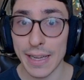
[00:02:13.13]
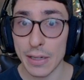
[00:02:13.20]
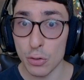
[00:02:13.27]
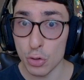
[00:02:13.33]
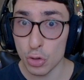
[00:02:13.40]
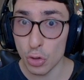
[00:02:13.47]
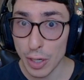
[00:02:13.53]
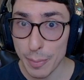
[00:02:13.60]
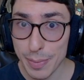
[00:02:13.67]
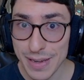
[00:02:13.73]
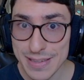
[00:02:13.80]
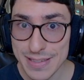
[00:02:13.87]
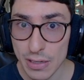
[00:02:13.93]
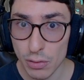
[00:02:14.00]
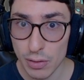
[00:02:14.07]
tá? E o jogo é para
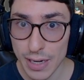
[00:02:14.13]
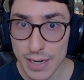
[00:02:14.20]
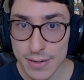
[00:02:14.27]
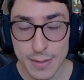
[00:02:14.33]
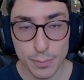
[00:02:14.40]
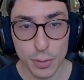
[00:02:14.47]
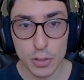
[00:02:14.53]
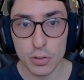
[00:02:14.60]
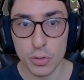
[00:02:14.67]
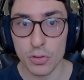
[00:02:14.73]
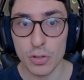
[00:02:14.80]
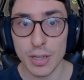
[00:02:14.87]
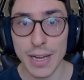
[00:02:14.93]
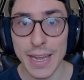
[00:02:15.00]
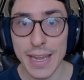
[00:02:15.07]
celular, você pode
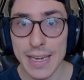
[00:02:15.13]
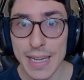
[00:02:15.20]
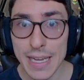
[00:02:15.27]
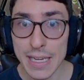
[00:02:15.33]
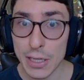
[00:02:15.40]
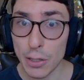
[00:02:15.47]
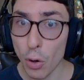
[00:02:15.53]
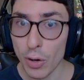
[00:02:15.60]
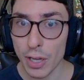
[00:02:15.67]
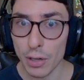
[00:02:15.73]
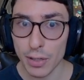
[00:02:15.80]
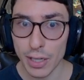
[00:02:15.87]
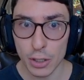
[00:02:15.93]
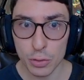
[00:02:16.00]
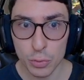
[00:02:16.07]
jogar ele em qualquer
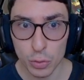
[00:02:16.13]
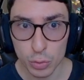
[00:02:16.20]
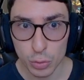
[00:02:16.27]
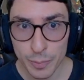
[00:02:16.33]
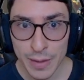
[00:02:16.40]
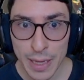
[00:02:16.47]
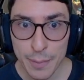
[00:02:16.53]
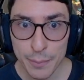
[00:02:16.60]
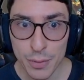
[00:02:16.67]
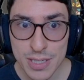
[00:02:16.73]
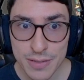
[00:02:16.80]
lugar do mundo. Para